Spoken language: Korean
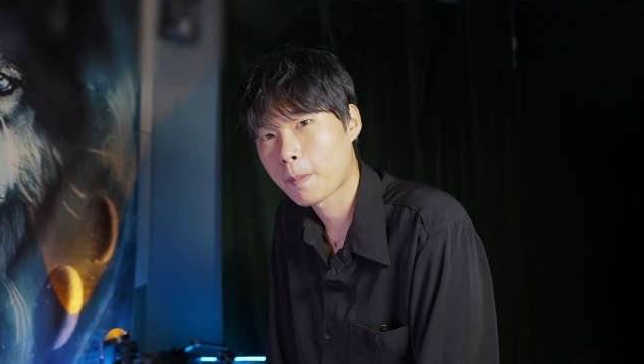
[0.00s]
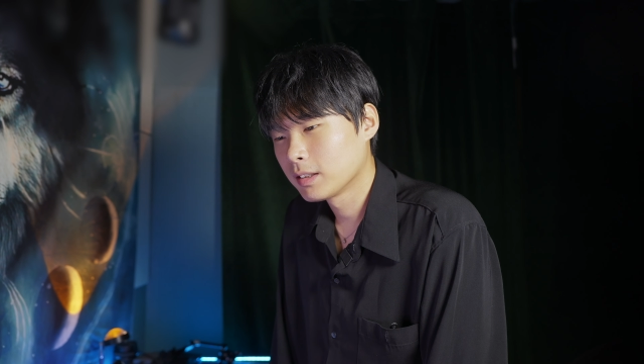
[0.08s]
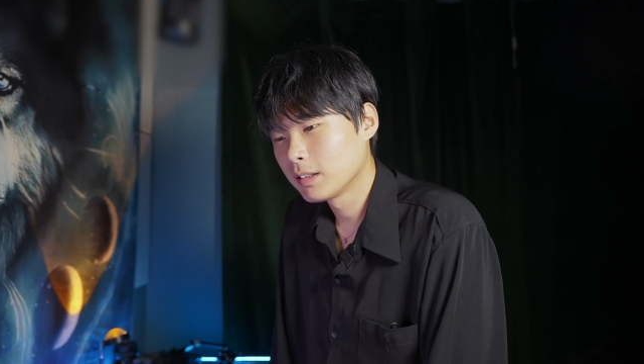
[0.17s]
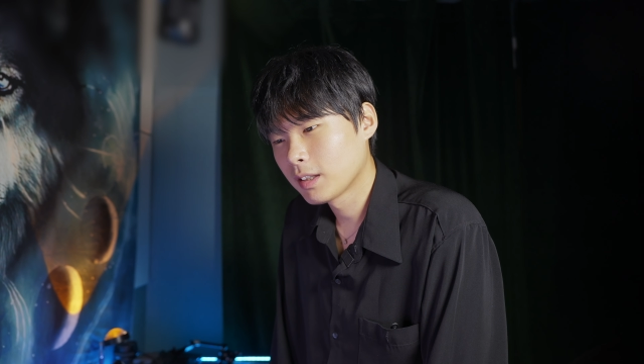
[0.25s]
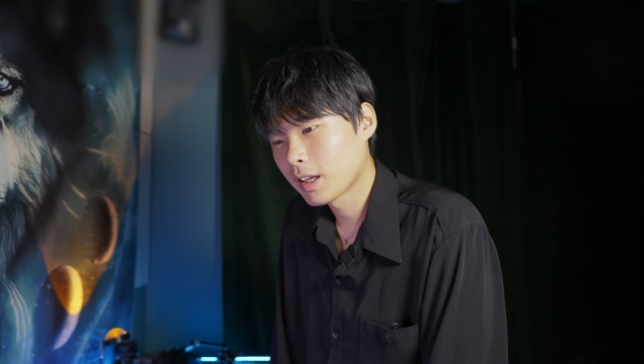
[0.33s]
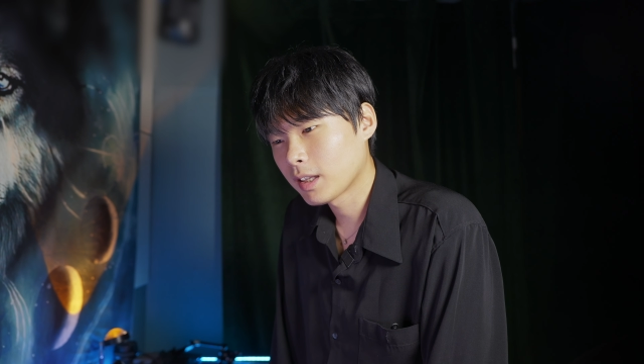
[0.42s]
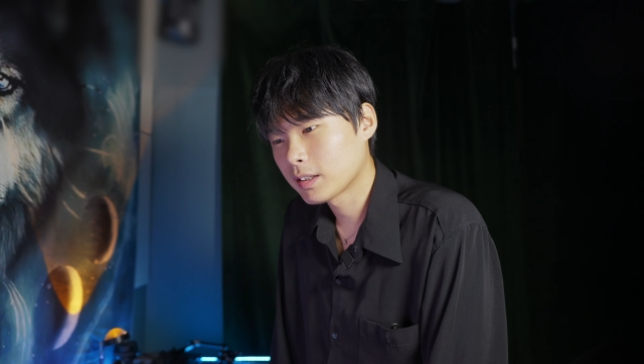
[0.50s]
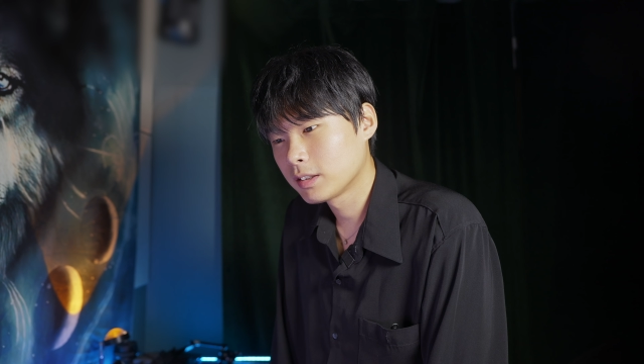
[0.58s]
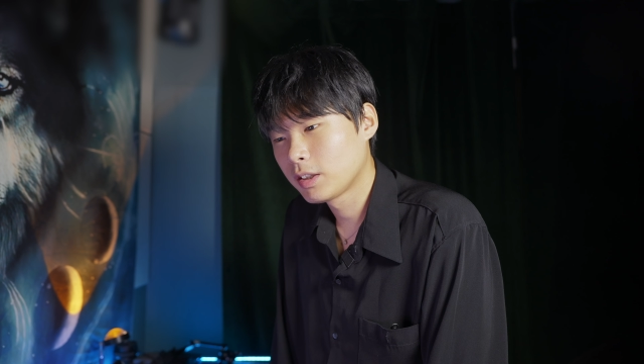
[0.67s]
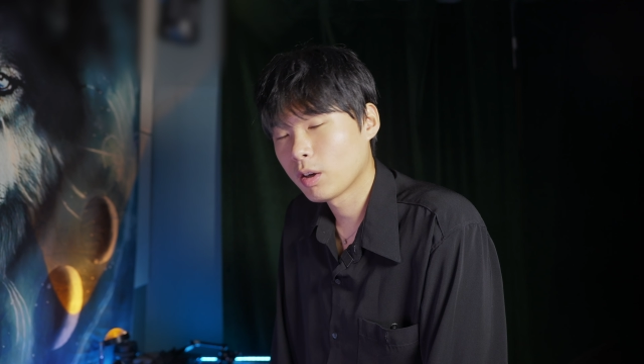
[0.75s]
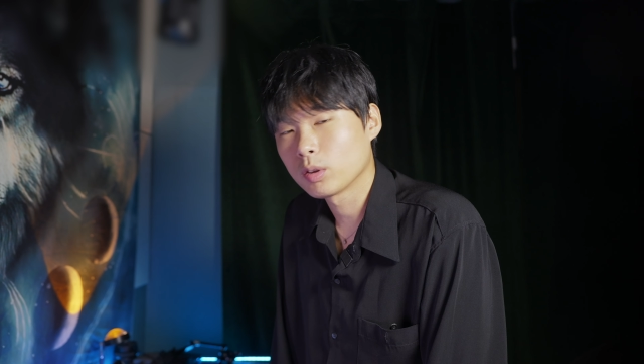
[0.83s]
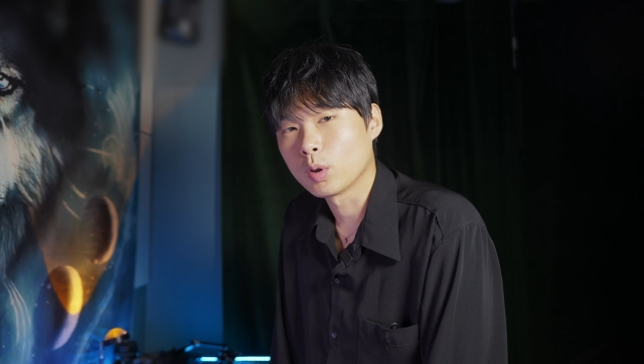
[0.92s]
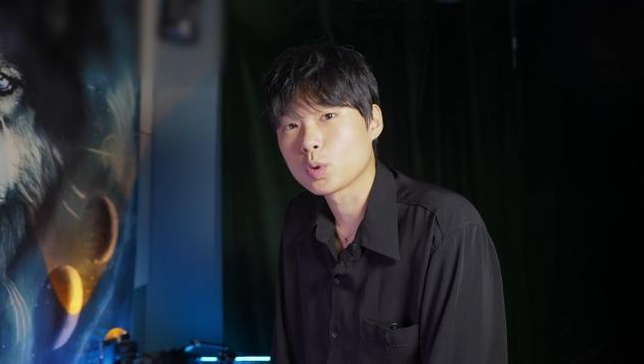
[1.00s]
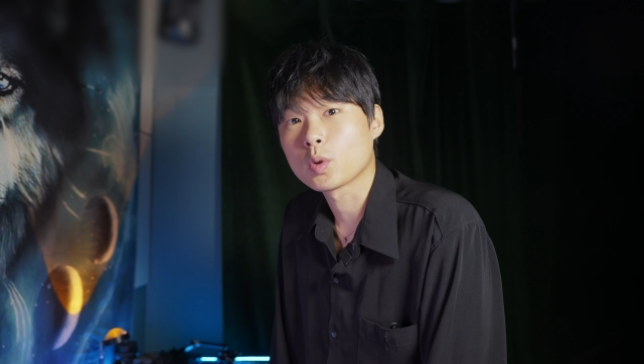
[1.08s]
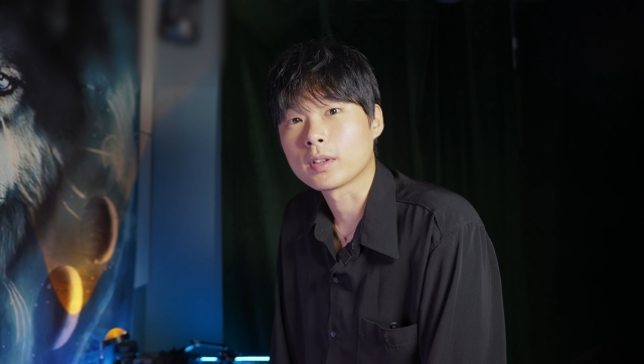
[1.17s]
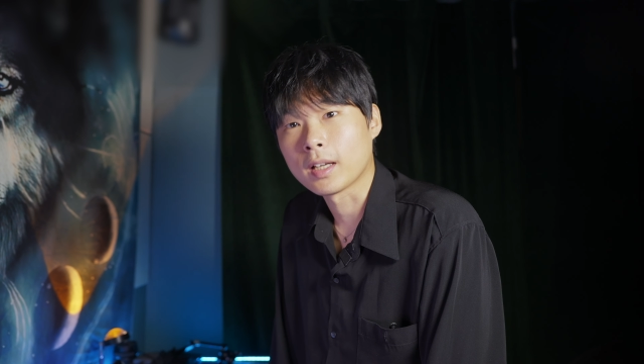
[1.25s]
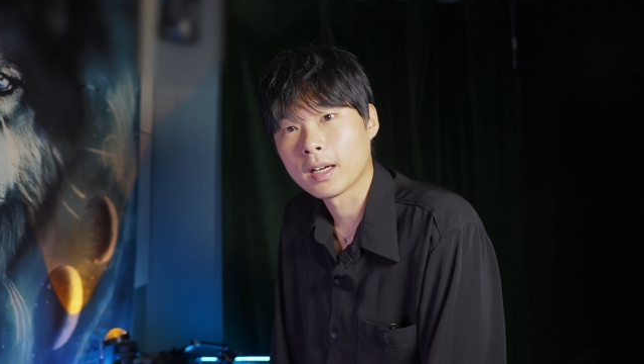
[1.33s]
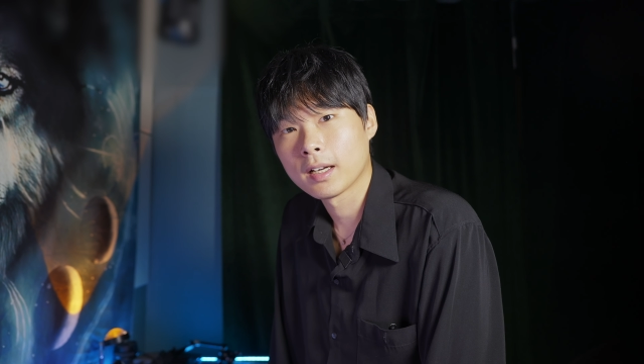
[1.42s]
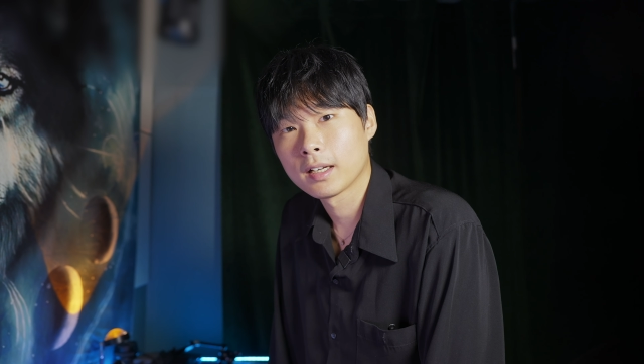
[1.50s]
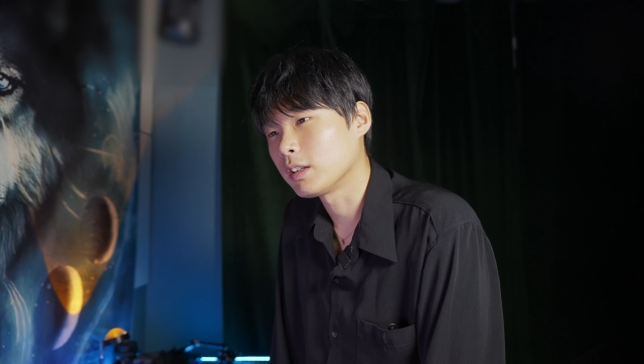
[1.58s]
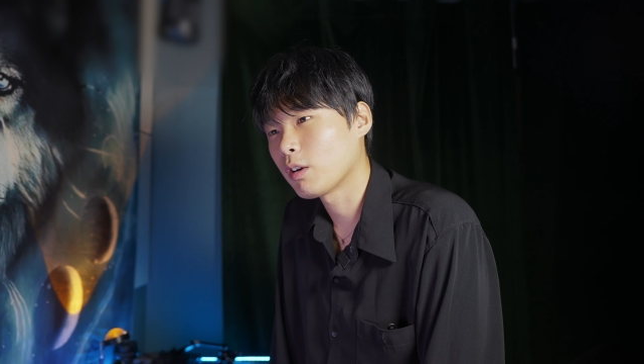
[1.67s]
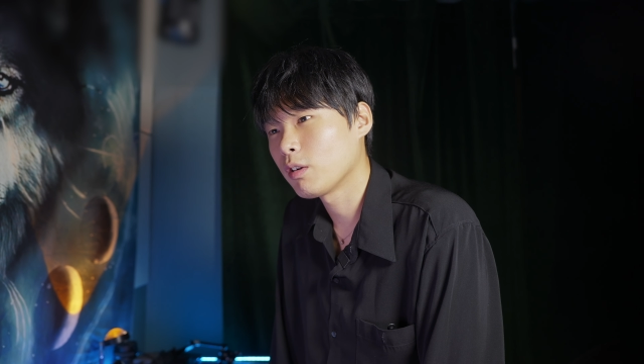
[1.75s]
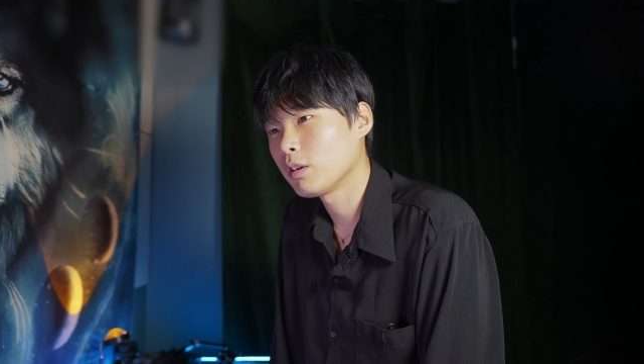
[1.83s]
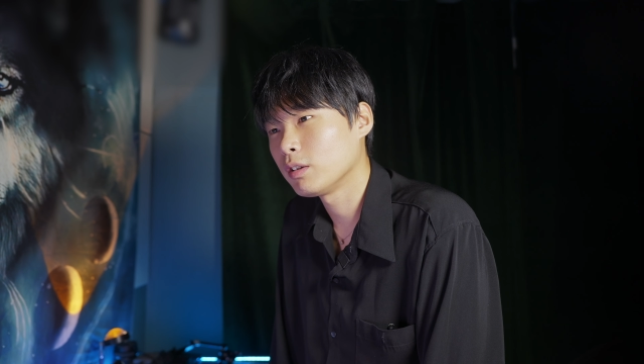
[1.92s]
근데 드디어 넣어줬다
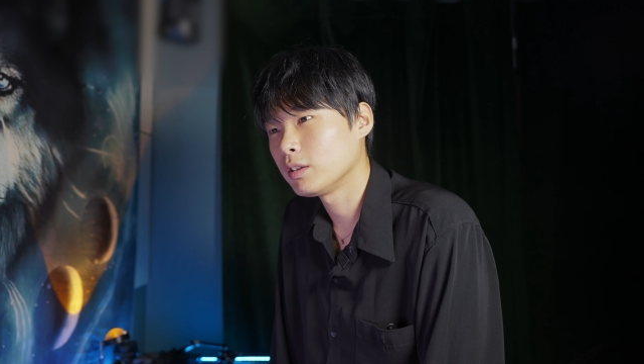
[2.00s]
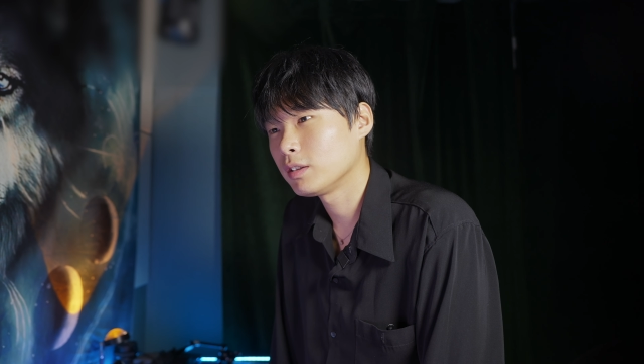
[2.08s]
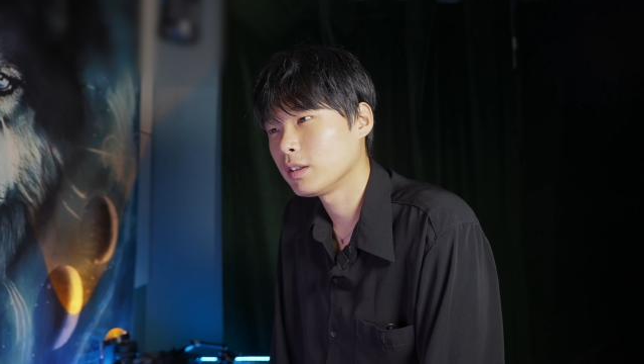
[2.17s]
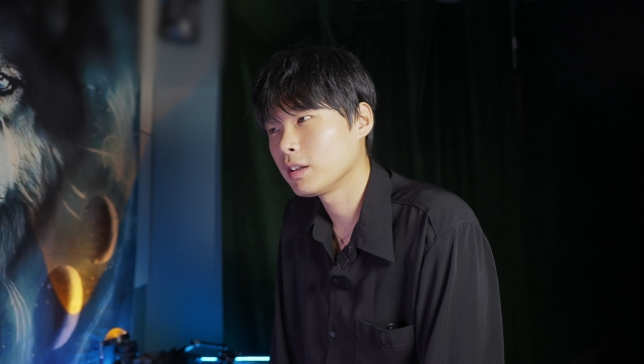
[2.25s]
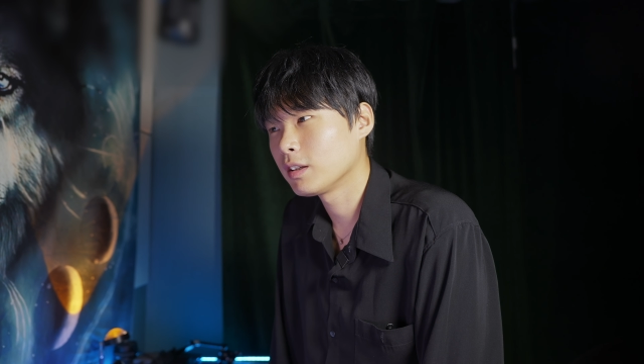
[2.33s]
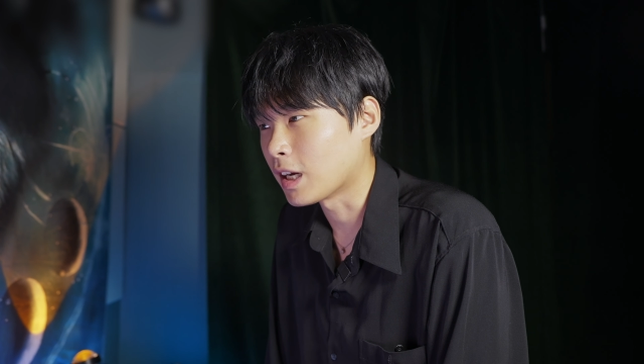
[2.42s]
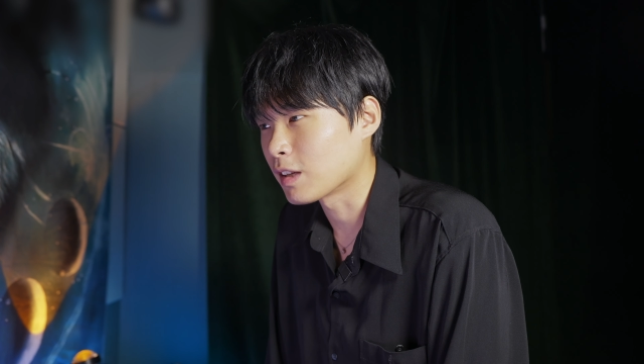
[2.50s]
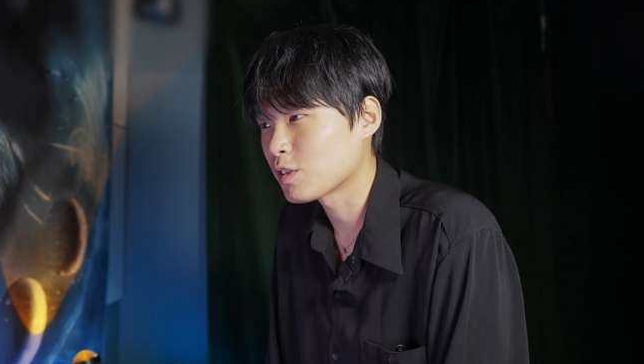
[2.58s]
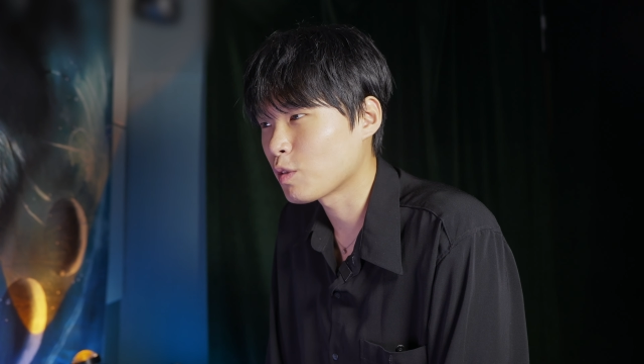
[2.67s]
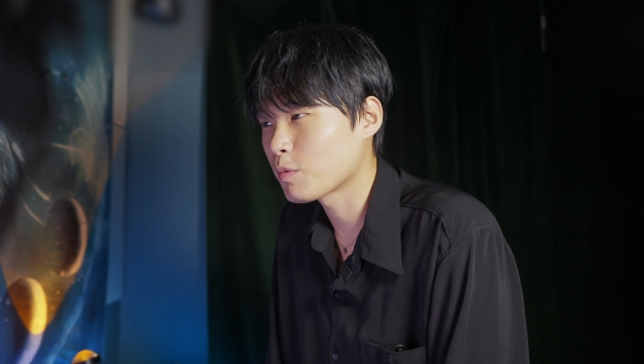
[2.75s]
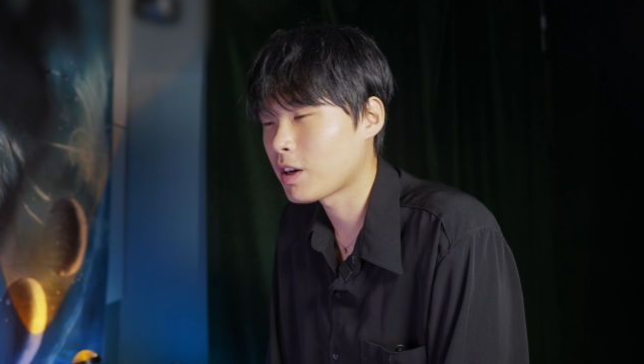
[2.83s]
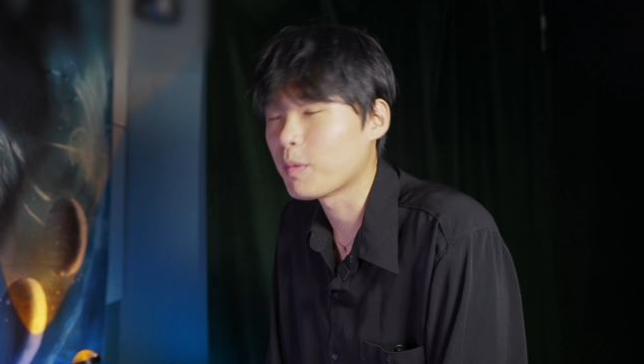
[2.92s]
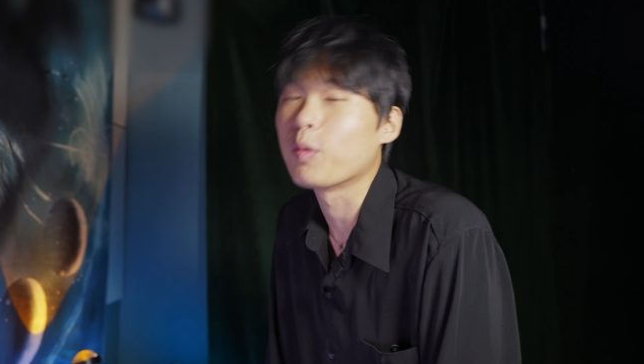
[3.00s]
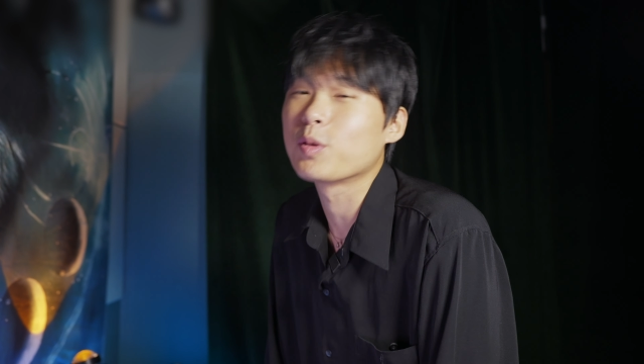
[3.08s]
이걸 장점이라